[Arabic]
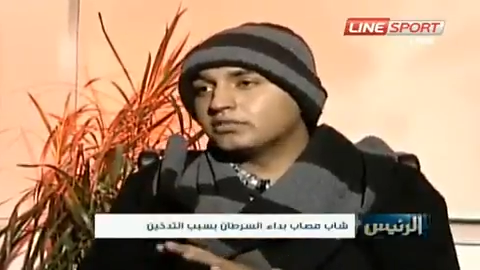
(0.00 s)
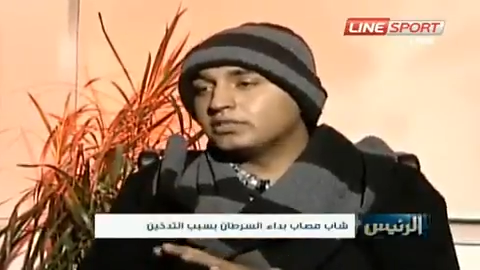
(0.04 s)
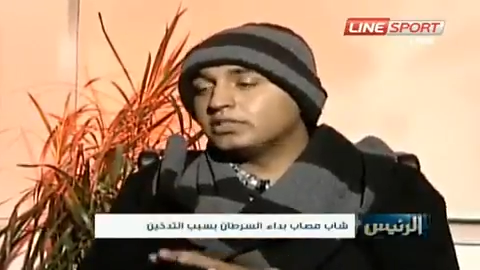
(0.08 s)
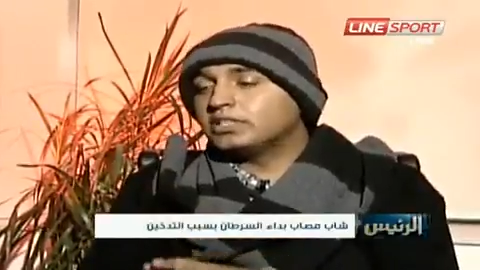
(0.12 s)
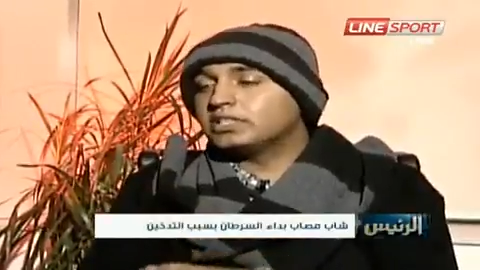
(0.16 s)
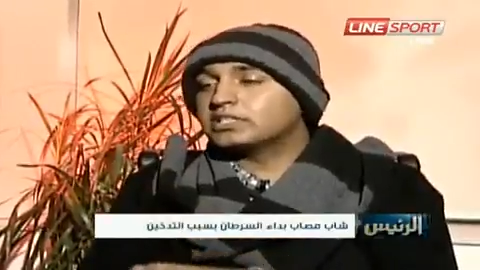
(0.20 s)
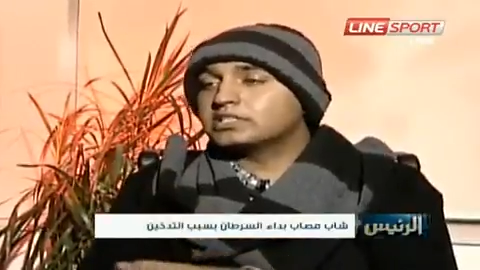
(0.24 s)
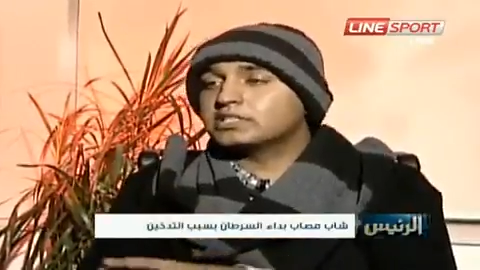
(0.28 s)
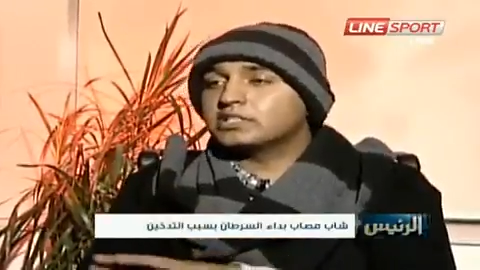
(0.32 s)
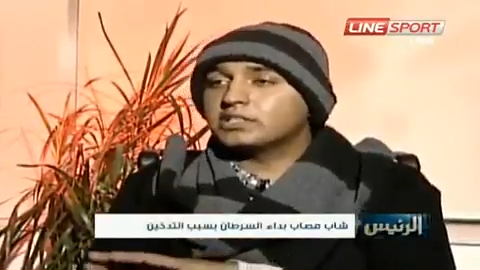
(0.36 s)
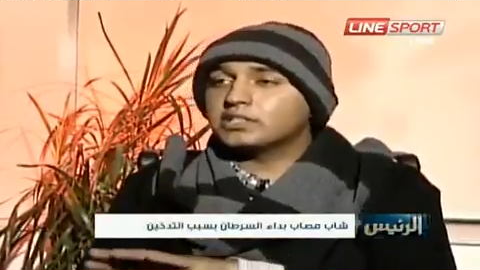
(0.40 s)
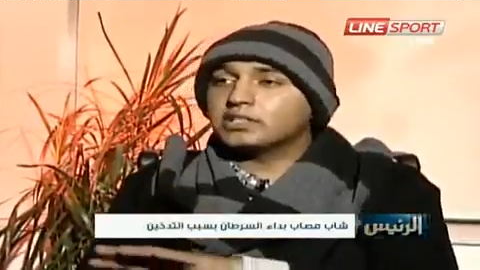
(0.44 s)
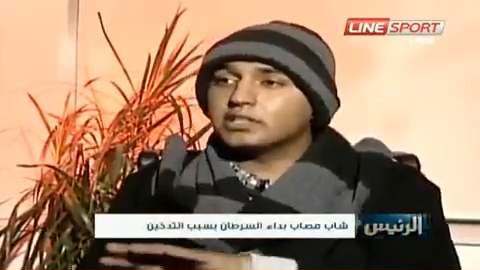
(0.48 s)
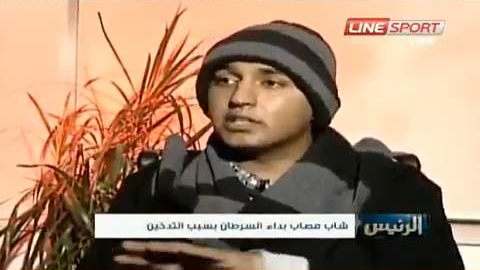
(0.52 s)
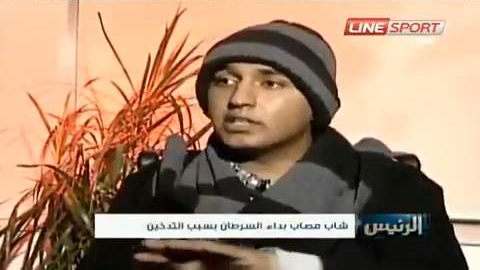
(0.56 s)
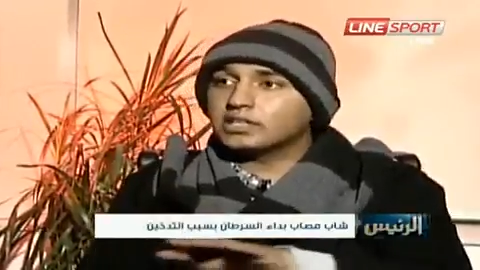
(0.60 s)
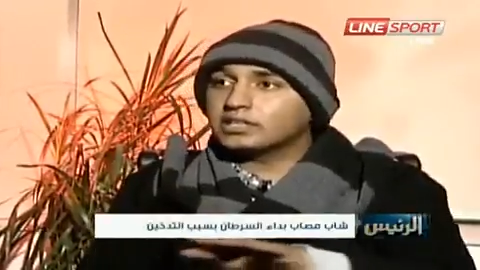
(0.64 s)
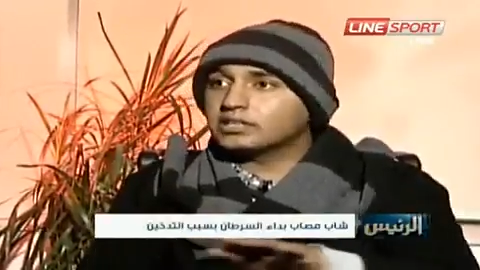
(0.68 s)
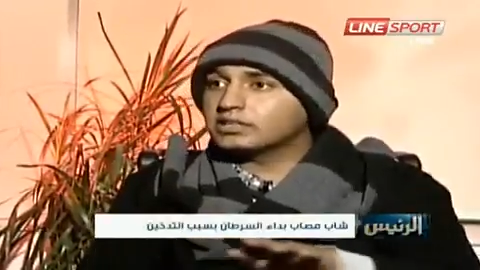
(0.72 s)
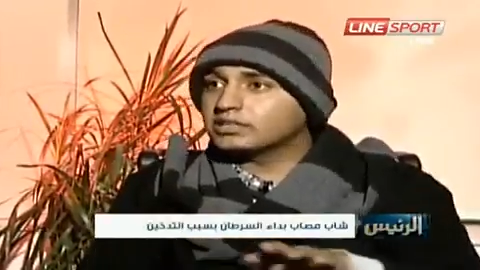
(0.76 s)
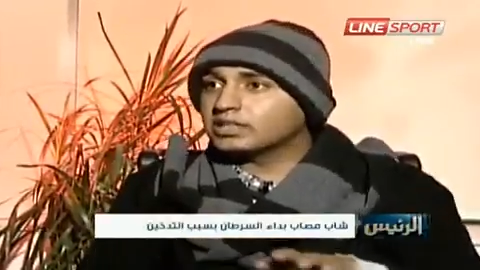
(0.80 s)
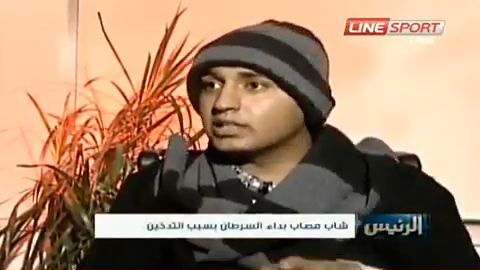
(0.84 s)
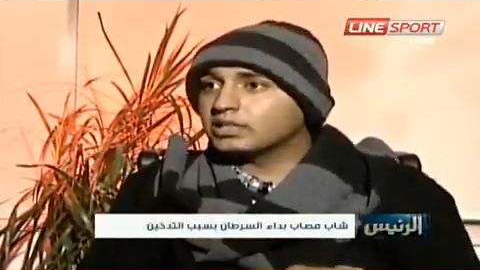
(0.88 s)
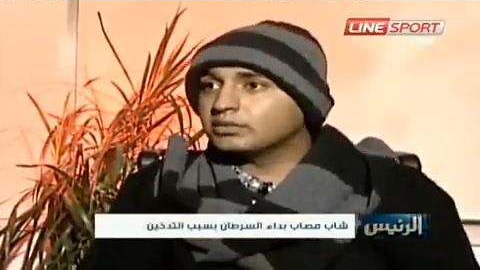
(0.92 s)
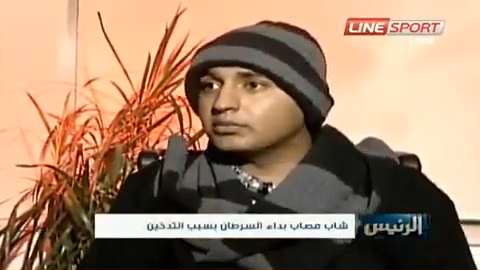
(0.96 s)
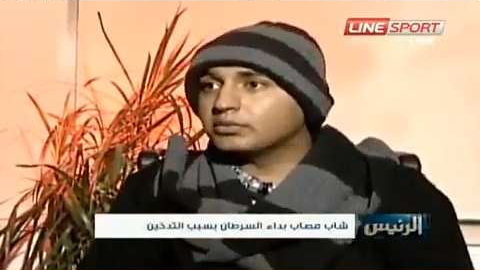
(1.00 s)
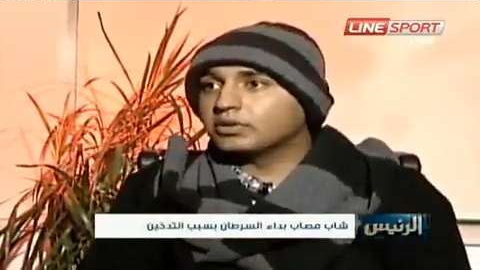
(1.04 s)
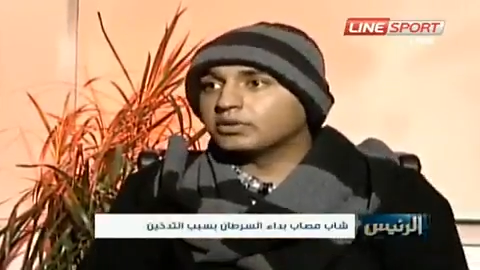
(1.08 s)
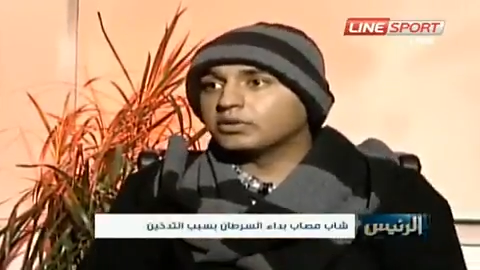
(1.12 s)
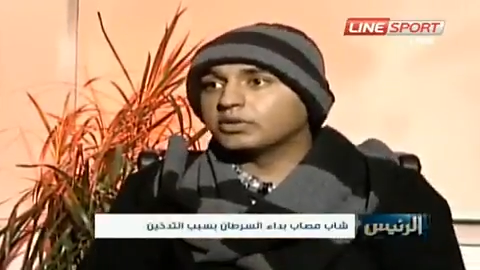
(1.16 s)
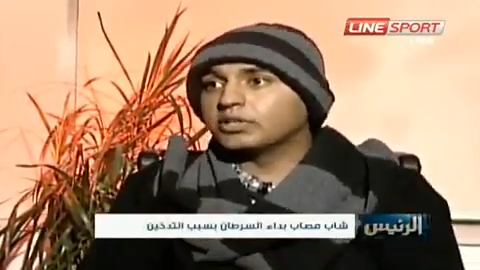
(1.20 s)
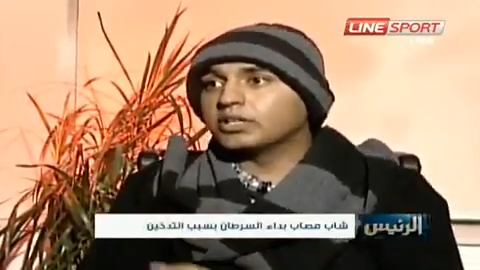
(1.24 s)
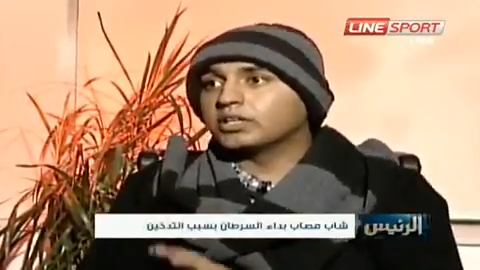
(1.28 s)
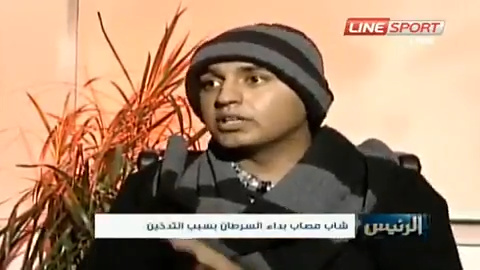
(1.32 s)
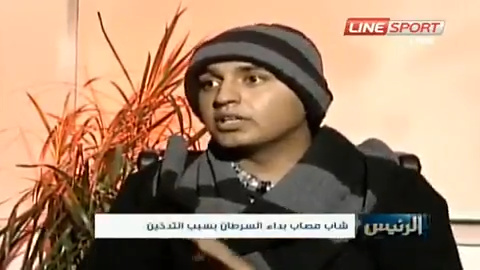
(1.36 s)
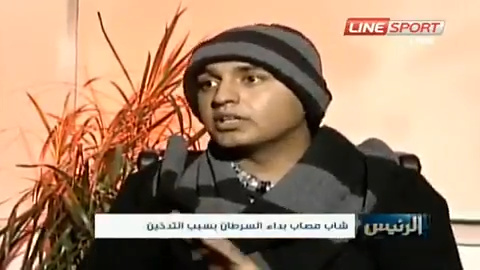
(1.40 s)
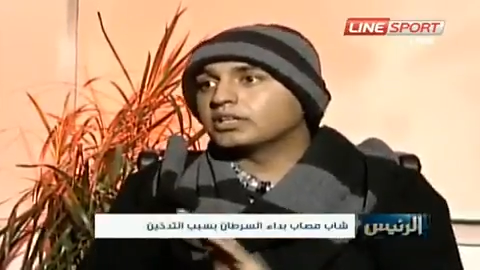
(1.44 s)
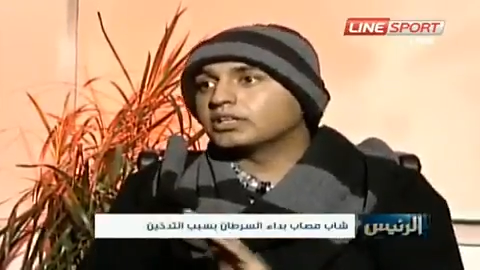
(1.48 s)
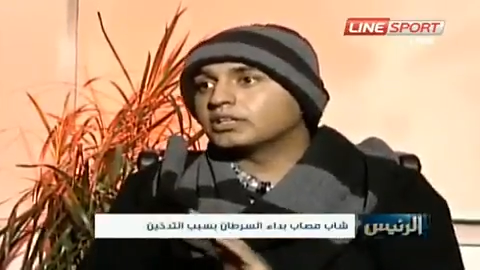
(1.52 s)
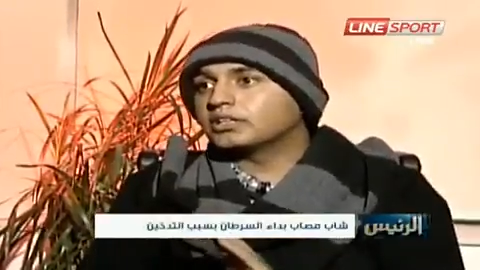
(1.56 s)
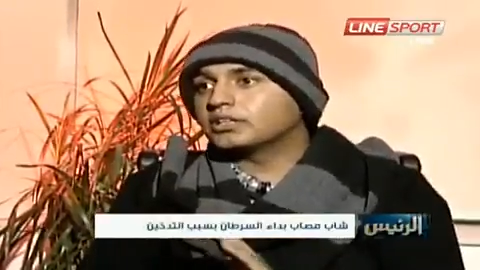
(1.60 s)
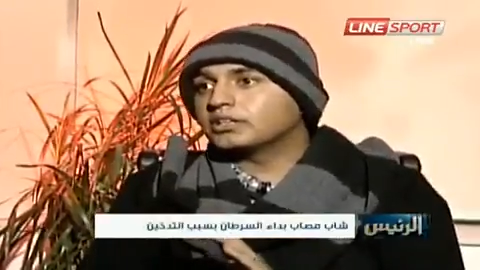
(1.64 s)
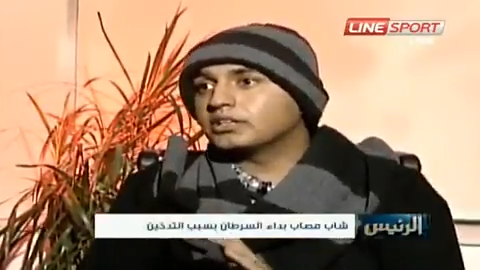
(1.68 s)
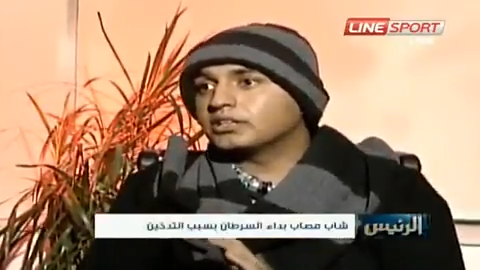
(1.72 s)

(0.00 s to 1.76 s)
في ناس كثير راح تتألم حواليك